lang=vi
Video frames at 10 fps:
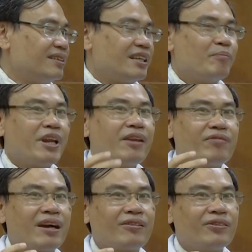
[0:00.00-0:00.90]
thì mình hít
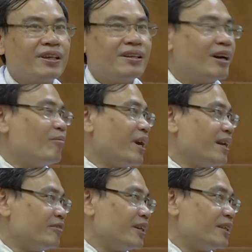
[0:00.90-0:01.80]
vào đôi khi nó không gây
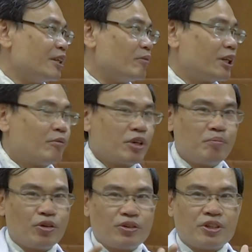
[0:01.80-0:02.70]
ra bệnh nhưng mà trong cái
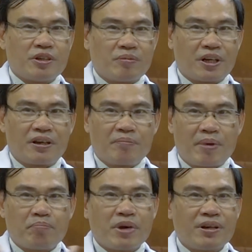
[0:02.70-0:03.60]
môi trường mà cái
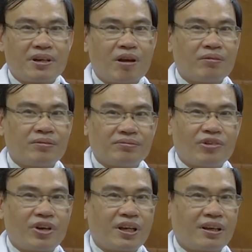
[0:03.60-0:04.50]
mầm bệnh nó đồng
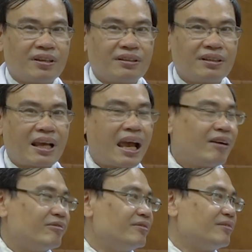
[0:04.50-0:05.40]
gọi là cao